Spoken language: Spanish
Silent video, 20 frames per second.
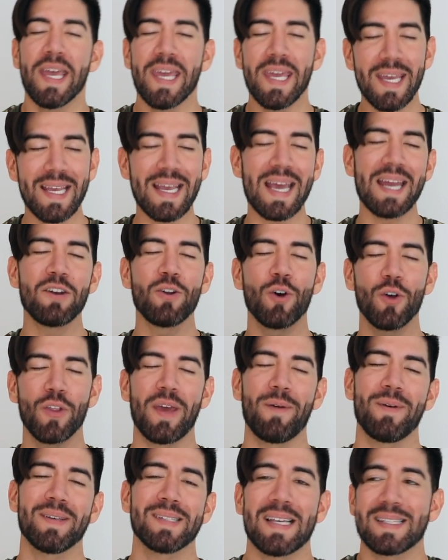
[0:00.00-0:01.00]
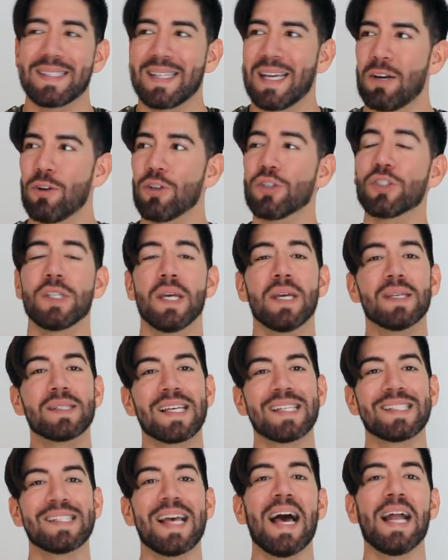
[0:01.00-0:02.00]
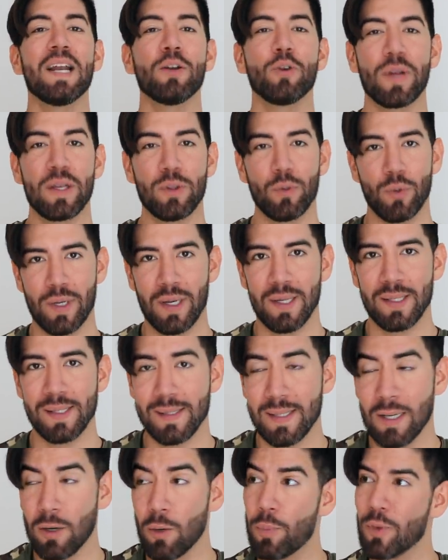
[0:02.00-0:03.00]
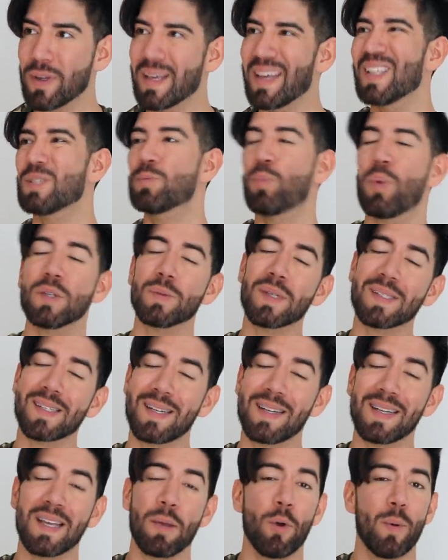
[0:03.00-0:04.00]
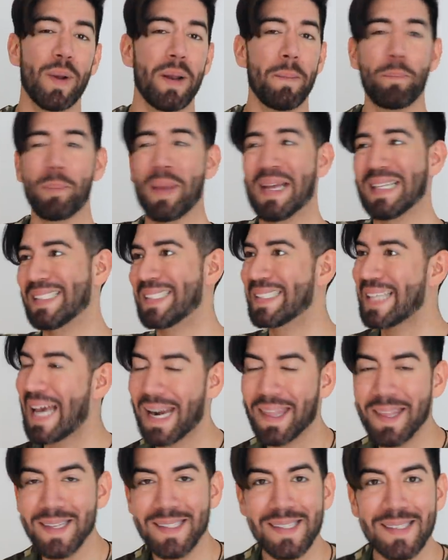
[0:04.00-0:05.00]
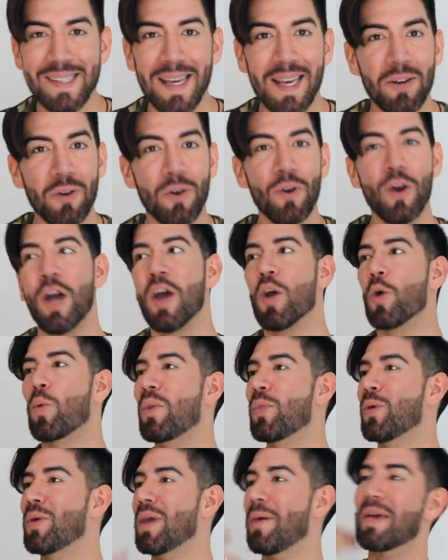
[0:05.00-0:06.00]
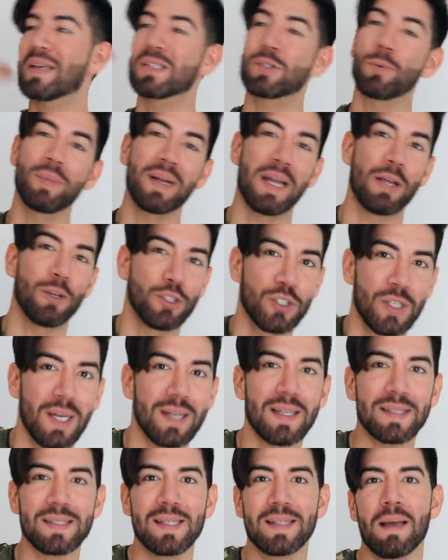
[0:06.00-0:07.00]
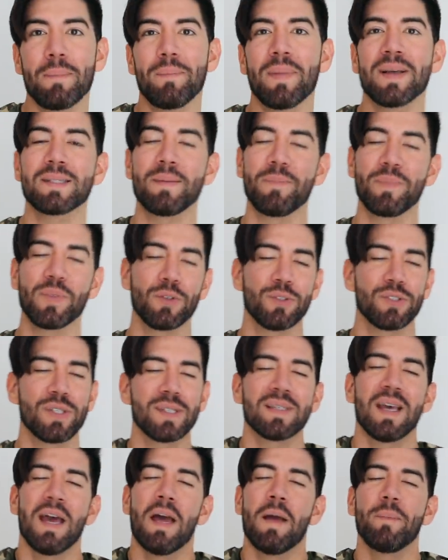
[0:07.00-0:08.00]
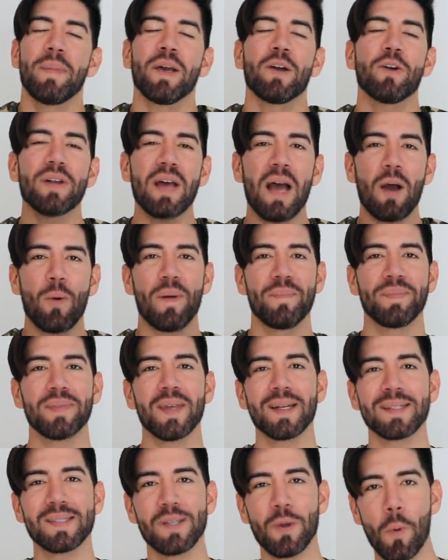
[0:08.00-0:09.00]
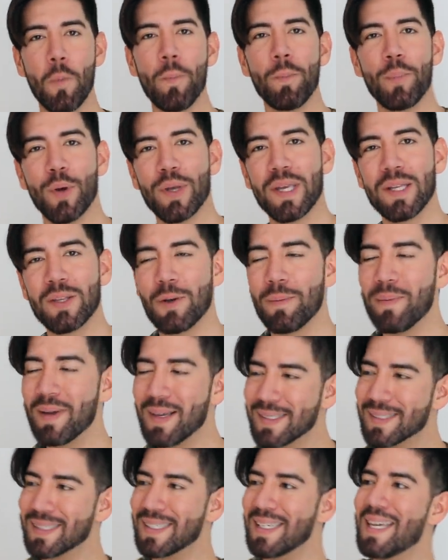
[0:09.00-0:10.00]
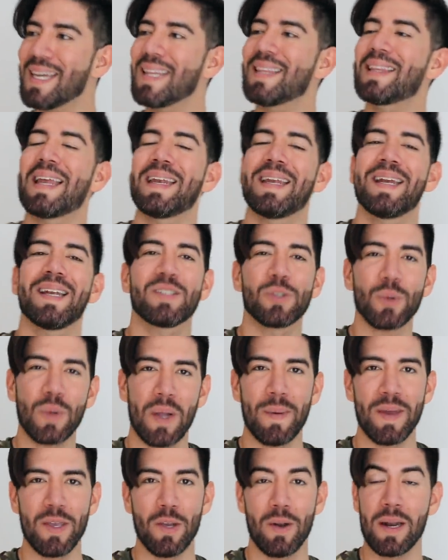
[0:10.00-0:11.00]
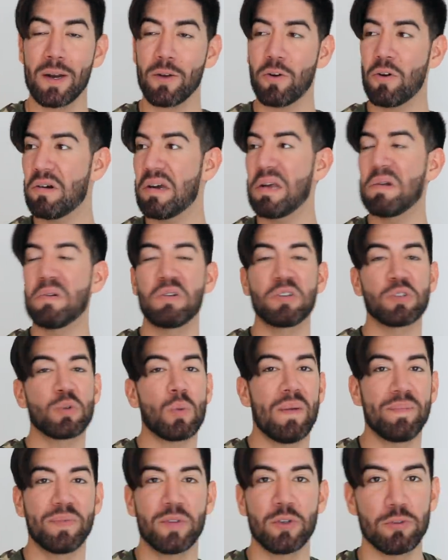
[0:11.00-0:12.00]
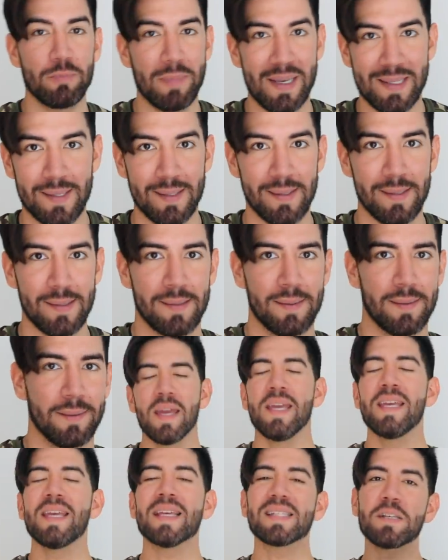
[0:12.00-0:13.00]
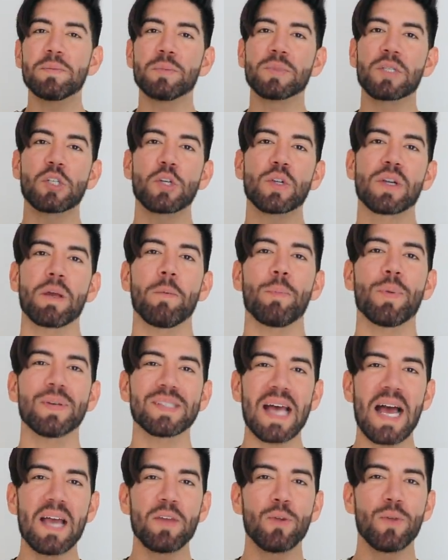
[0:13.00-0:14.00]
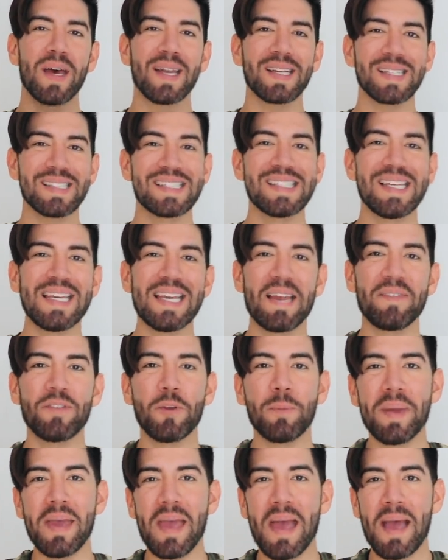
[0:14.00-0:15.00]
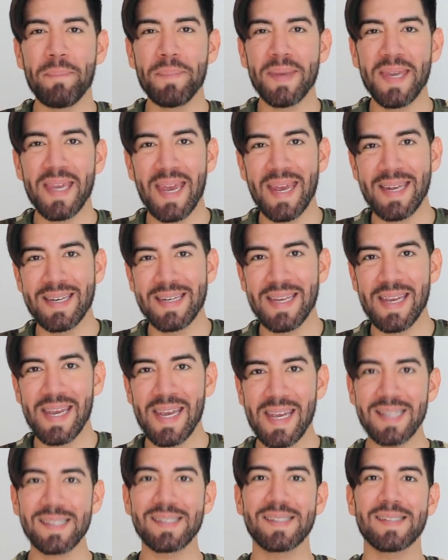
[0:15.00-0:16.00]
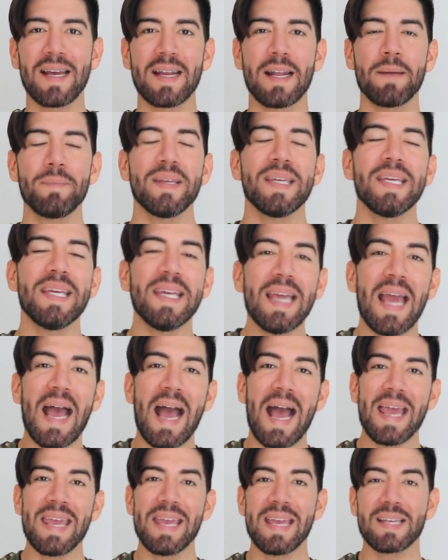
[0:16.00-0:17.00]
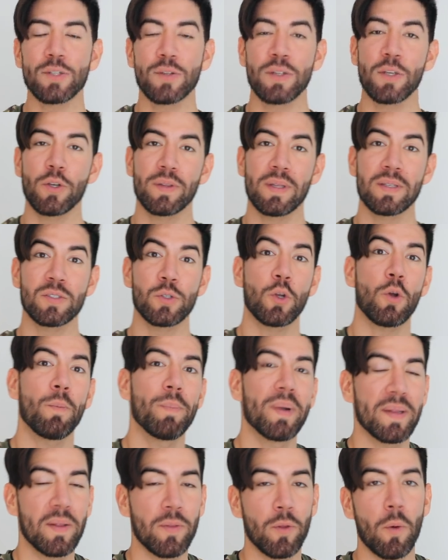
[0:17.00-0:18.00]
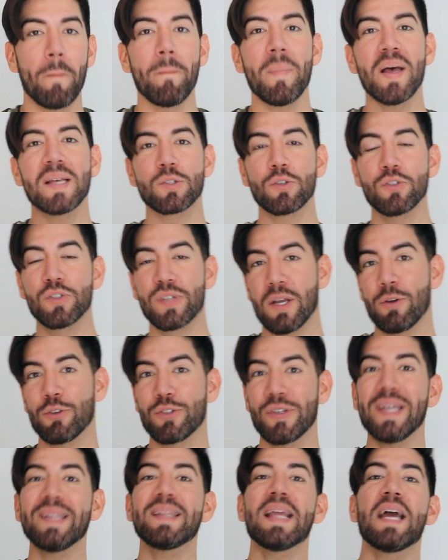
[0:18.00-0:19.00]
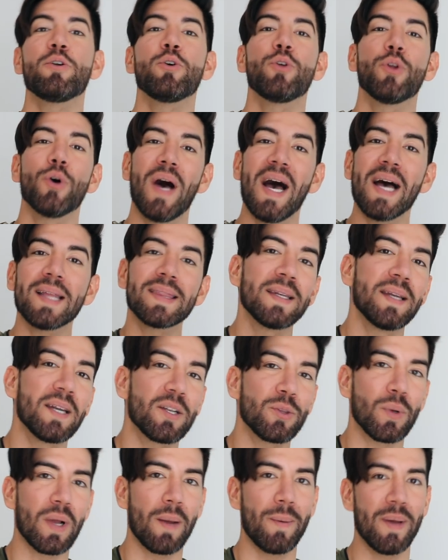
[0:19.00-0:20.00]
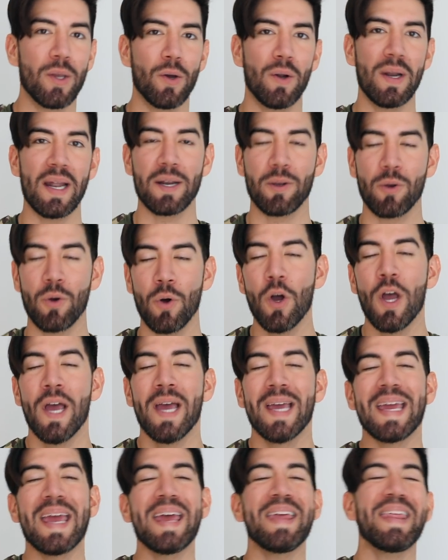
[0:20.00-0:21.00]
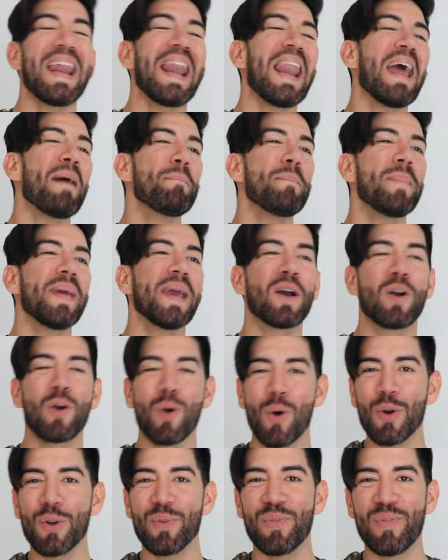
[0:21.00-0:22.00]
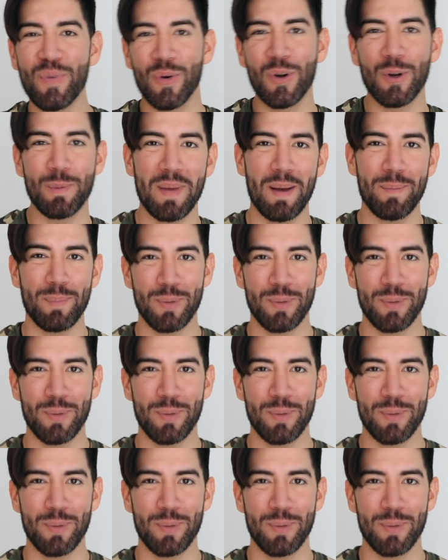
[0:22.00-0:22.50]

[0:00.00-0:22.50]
y que no debes de hacerlo si es que es algo que tú quieres hacerlo, porque después vas a tener que volver a empezar desde cero cuando ya habías superado ciertas etapas, entonces mejor aguantarse un poquito más y tener su cabello largo en unos cuantos meses. Y ese es un tutorial que me puedes ayudar siguiéndome a mí en Instagram y ahí es donde yo te estoy compartiendo más consejos y te ayudo a tener tu cabello largo eh, de la mejor forma